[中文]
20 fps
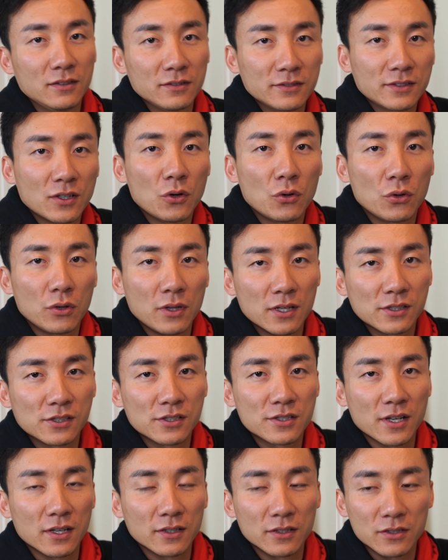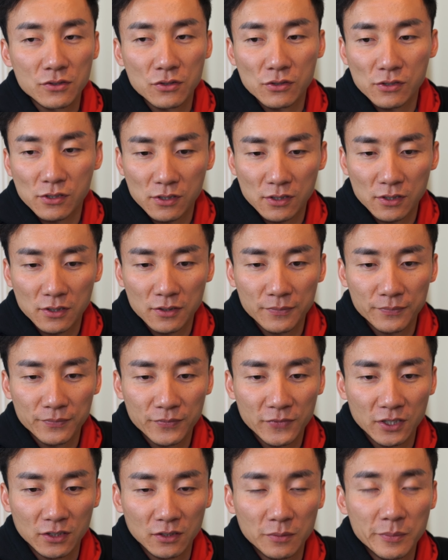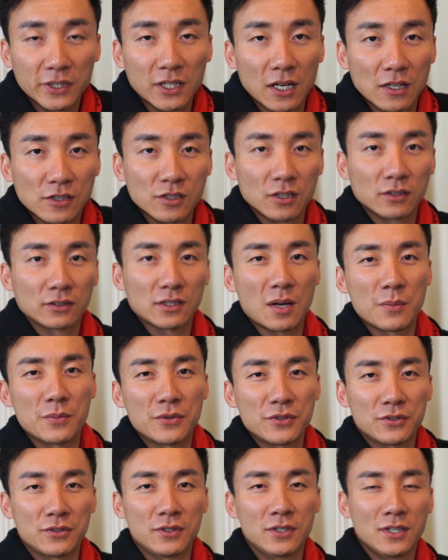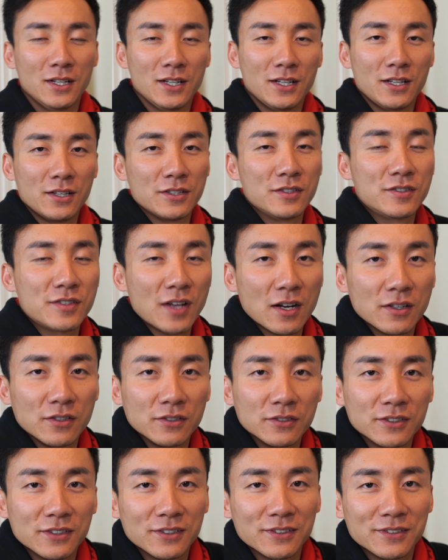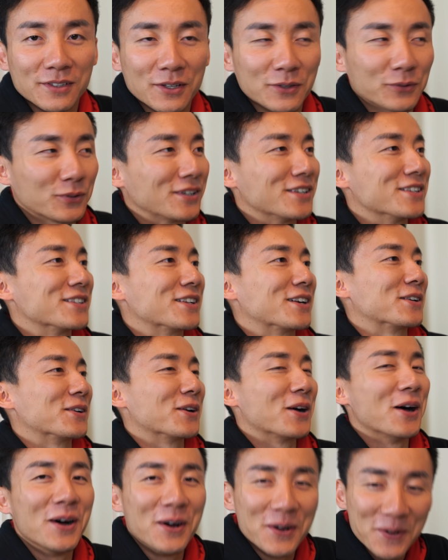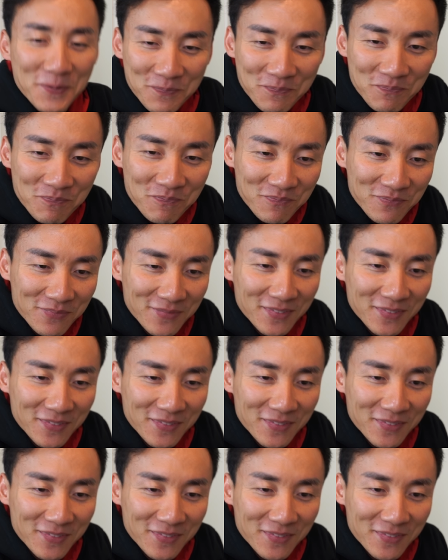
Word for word: 在我回来之前呢，就是可能没赶上他们一家人呢，还算是一家人啊。对啊。